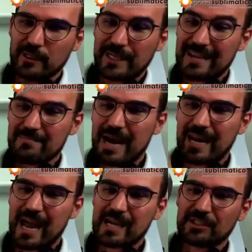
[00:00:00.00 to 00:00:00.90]
Na
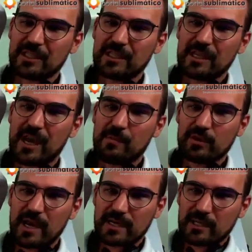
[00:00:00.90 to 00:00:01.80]
embalagem, a
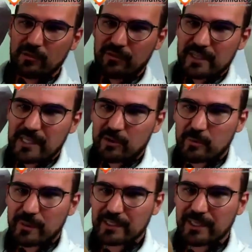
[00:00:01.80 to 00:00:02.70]
mulher que fez a
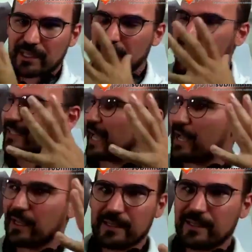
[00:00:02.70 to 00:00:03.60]
compra na internet já
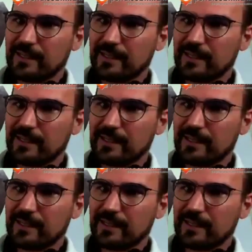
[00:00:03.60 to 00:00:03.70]
está